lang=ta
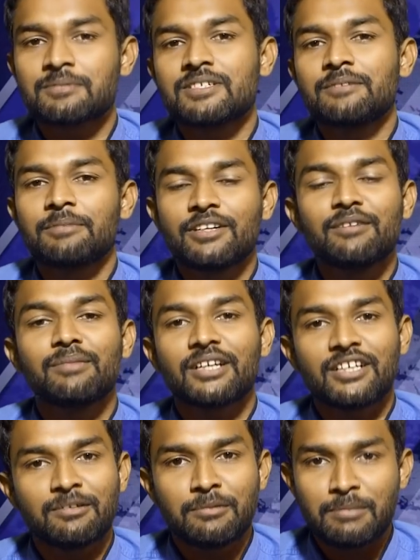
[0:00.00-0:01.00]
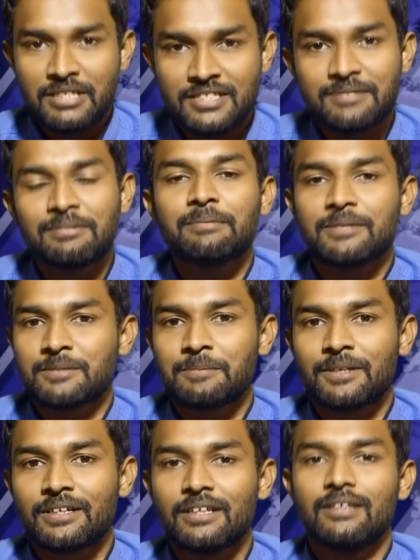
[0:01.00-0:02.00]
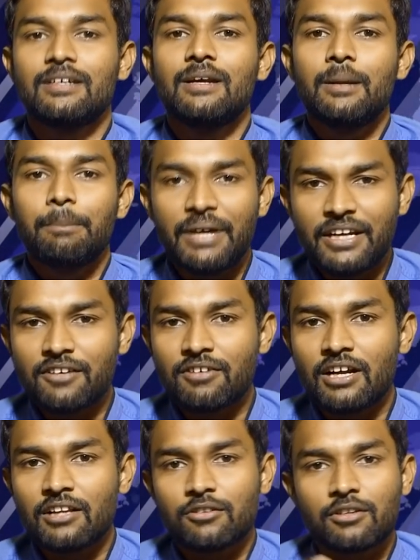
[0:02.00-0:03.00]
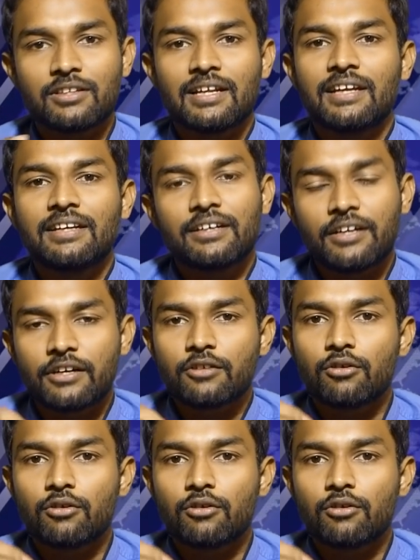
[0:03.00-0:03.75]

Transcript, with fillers: சப்ஸ்கிரைப் பண்ணுங்கள் மறக்காமல் பெல் சிம்பிளை ப்ரெஸ் பண்ணுங்கள் மேற்கு வங்காளத்தோட தலைநகரான